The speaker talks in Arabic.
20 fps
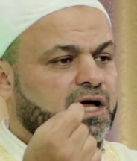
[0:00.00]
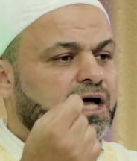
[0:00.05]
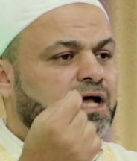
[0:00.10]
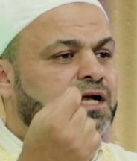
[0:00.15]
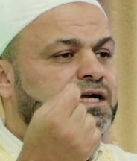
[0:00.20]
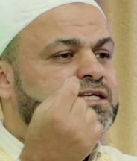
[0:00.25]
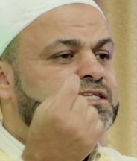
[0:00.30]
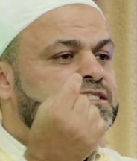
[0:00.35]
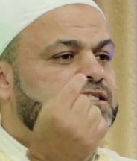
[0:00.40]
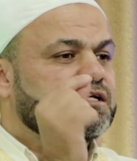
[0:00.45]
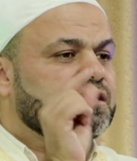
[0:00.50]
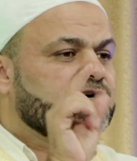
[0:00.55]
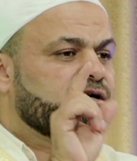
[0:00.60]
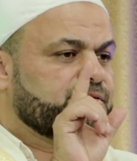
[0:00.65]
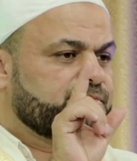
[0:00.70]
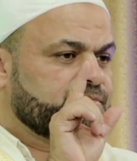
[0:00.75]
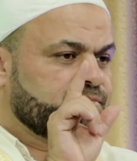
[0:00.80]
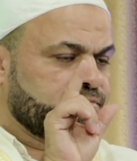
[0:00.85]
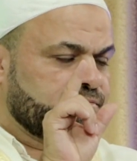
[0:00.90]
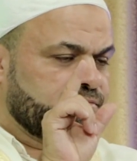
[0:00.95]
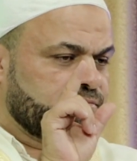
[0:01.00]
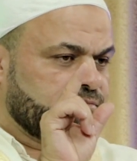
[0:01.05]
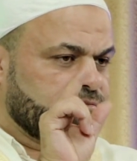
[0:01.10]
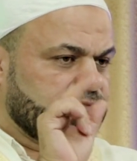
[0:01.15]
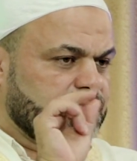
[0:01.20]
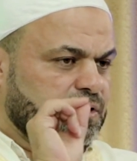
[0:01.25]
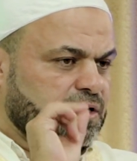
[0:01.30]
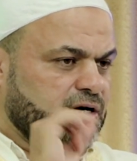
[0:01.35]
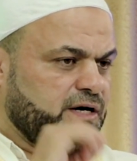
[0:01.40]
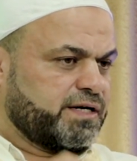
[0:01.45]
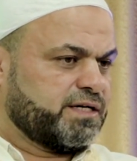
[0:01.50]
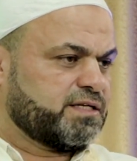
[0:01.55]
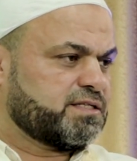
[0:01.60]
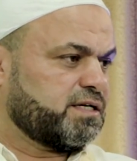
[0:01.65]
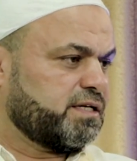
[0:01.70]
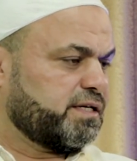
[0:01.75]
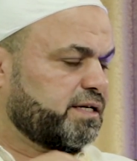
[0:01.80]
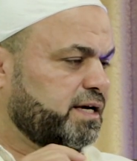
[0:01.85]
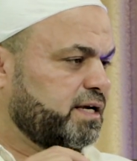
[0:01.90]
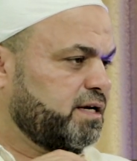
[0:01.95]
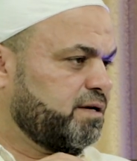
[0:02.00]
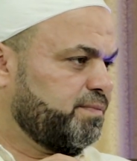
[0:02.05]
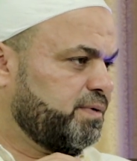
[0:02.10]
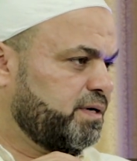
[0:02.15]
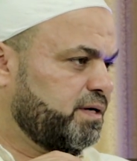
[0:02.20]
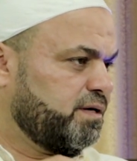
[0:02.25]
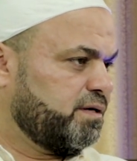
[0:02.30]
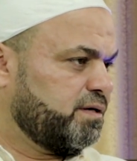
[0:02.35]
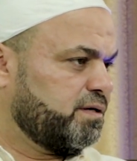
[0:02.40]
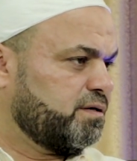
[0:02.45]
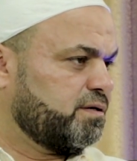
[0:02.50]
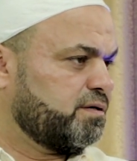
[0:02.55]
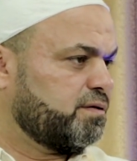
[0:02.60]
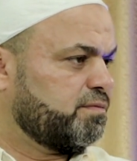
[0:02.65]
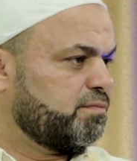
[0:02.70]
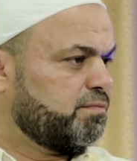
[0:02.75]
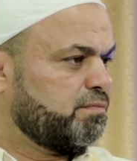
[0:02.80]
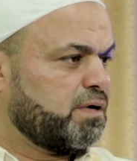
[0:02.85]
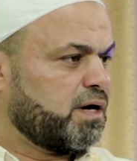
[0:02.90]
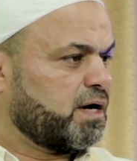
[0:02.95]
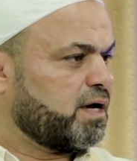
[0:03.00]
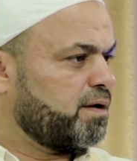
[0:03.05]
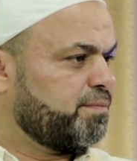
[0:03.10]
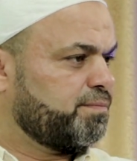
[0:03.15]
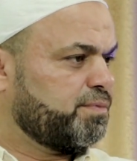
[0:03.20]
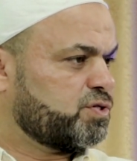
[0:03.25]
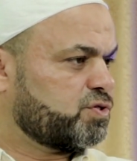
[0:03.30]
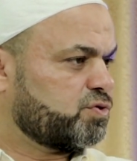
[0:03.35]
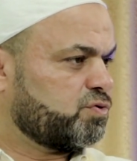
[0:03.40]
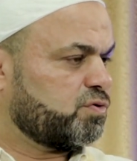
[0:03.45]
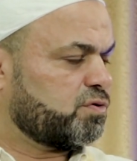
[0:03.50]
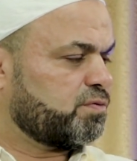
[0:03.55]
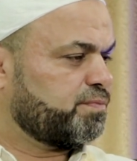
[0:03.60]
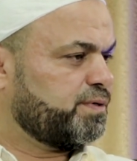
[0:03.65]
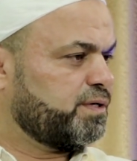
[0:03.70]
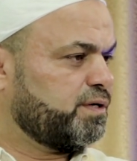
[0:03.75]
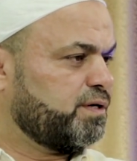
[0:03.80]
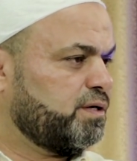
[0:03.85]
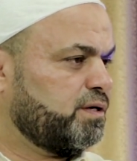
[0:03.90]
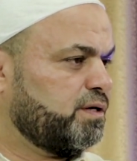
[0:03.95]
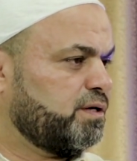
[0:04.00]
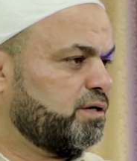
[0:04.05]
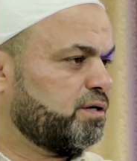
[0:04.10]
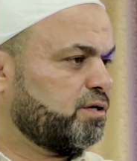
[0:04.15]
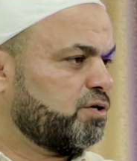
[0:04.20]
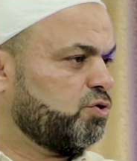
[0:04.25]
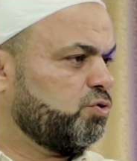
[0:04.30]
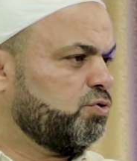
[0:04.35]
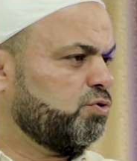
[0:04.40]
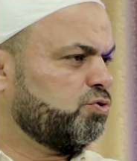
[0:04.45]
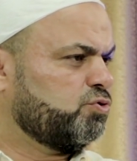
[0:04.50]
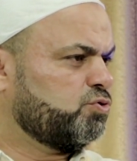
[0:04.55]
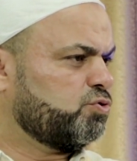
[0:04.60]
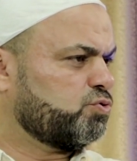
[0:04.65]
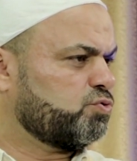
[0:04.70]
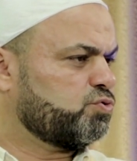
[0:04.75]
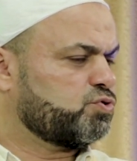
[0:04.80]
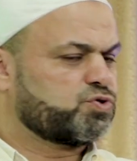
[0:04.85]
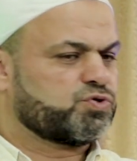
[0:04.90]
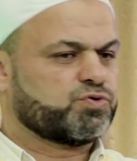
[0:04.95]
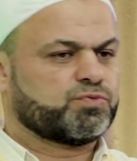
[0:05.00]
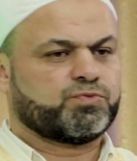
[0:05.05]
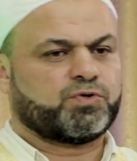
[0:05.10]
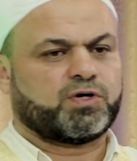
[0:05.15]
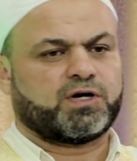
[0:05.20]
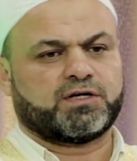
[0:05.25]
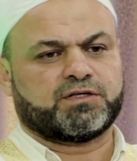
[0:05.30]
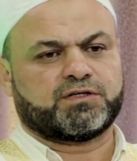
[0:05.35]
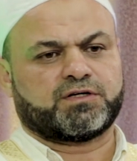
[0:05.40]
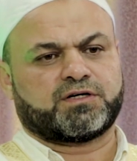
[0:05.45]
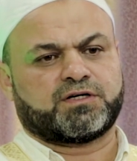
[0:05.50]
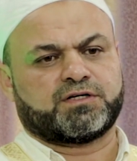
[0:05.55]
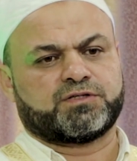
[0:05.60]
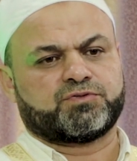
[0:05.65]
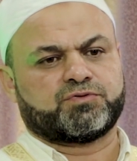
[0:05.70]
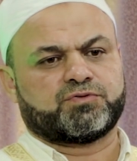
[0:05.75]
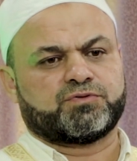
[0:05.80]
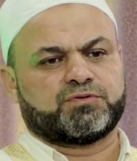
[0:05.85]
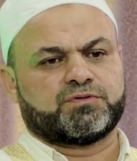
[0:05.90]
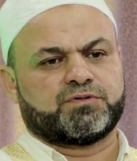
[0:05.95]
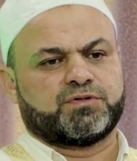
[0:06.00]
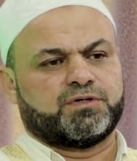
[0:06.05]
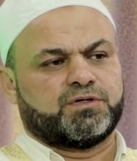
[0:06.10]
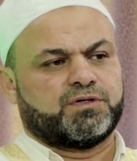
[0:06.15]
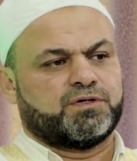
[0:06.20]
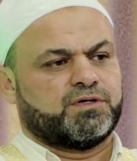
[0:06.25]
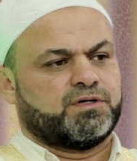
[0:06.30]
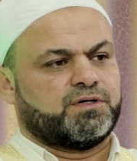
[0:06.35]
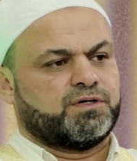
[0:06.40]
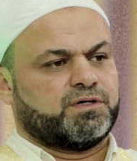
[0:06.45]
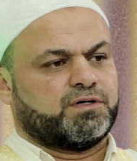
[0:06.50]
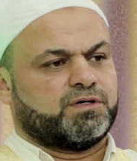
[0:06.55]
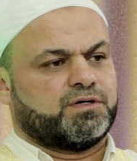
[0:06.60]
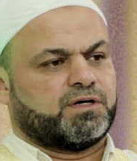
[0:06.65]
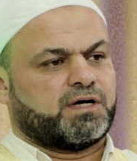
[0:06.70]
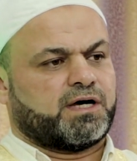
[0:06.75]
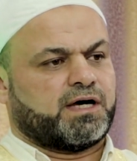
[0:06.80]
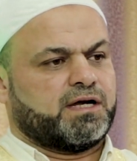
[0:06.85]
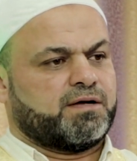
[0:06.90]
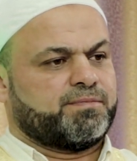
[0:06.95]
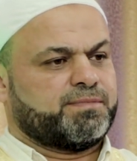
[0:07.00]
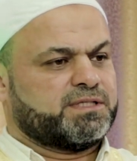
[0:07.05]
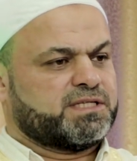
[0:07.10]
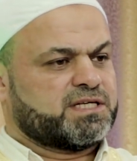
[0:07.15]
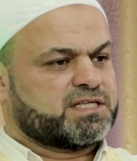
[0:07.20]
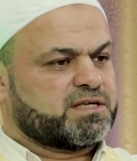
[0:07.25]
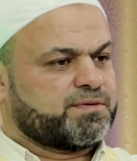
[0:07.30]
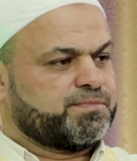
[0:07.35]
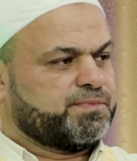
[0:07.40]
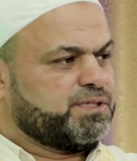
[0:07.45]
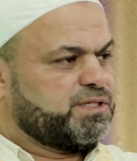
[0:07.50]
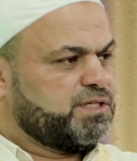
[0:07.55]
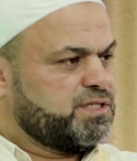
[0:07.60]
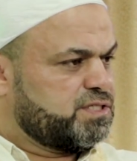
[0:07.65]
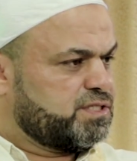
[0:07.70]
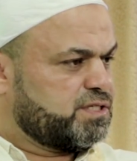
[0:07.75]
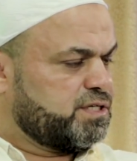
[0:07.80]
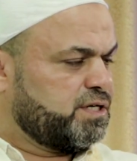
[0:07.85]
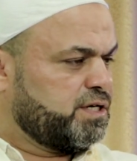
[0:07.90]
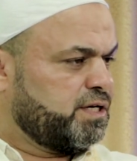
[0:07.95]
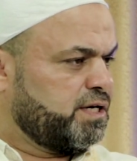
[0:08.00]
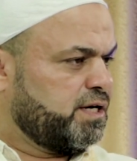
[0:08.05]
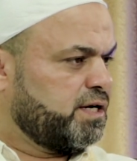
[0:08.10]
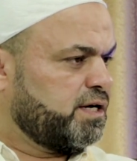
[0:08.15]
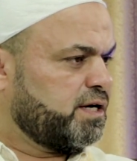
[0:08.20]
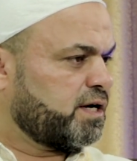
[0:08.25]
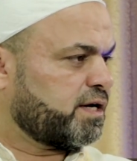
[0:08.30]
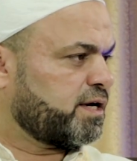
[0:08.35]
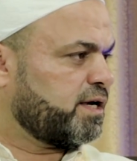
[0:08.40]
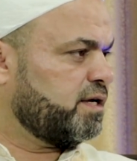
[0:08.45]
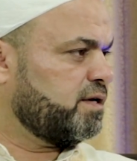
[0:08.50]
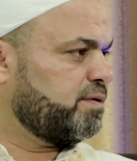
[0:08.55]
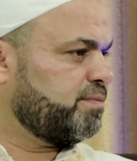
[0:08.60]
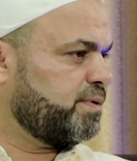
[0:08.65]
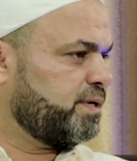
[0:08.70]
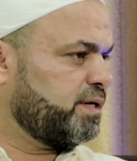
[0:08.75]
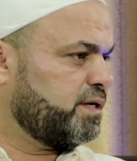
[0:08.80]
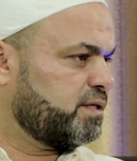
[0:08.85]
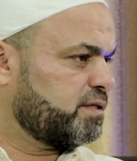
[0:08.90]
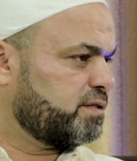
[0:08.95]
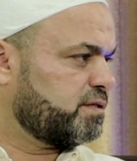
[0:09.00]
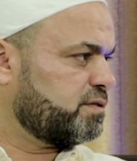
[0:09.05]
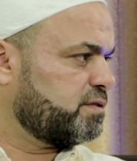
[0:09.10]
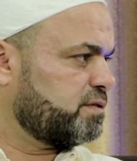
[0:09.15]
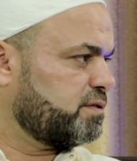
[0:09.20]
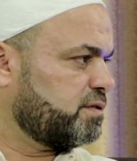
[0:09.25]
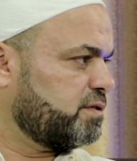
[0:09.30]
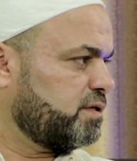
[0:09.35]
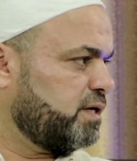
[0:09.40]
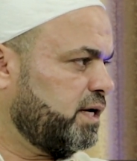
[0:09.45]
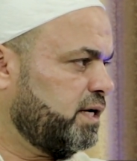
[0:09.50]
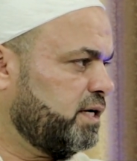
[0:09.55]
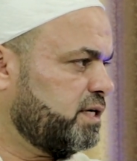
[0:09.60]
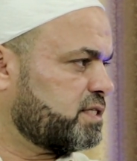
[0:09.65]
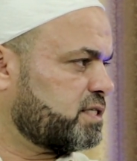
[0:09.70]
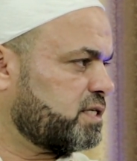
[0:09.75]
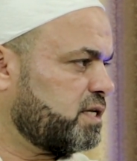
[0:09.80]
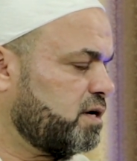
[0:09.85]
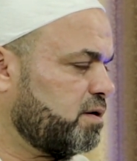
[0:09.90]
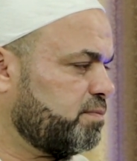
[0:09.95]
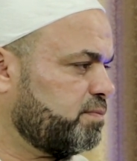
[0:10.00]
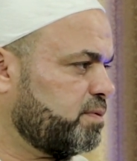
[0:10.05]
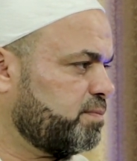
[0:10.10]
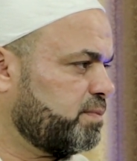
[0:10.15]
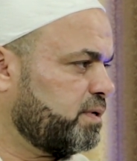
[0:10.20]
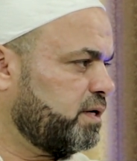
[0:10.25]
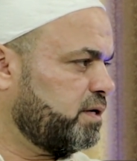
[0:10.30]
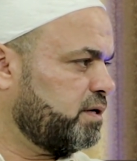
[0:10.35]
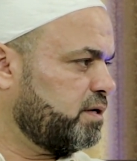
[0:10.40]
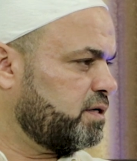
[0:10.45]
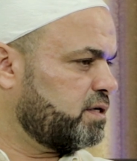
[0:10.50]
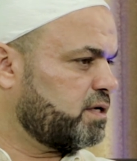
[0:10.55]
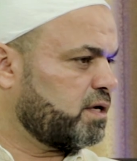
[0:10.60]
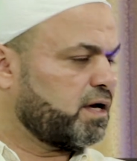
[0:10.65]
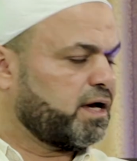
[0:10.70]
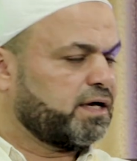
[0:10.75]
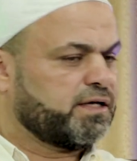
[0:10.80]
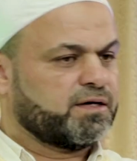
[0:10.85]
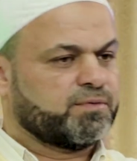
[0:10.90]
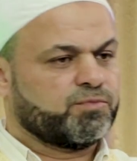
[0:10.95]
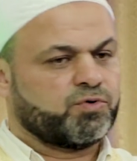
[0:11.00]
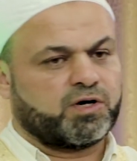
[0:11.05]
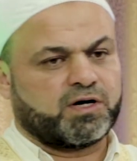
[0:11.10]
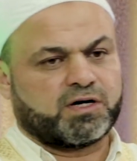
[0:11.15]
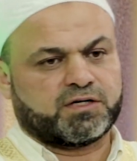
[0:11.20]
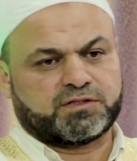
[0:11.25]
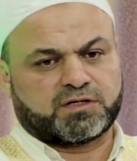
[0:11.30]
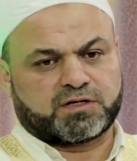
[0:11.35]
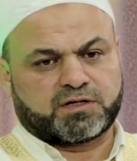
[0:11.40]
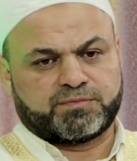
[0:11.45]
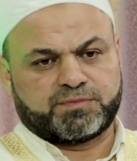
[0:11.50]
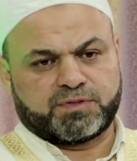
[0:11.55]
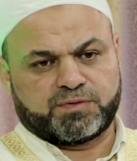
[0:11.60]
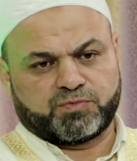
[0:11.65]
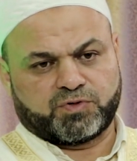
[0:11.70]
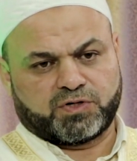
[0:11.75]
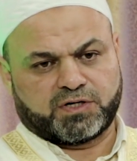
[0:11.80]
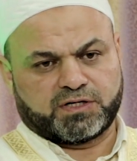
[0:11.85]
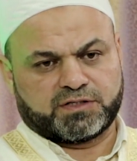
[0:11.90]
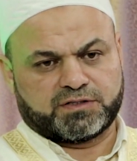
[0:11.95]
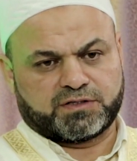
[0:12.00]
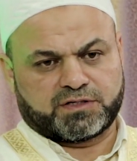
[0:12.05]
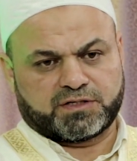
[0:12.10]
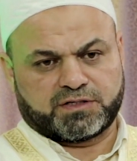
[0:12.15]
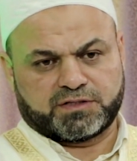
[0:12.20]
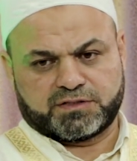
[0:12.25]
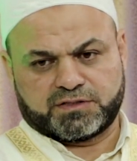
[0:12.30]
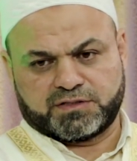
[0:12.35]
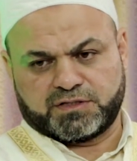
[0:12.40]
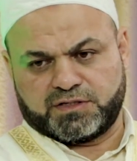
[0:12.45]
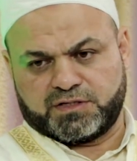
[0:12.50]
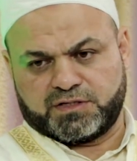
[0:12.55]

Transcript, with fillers: الاسلام لاحظ الكلمه ما كان بيذكر بكل دروسه ومحاضراته على مدى سبعين سنة إلا كلمة الإسلام يمكن إذا أي محاضرة من المحاضرات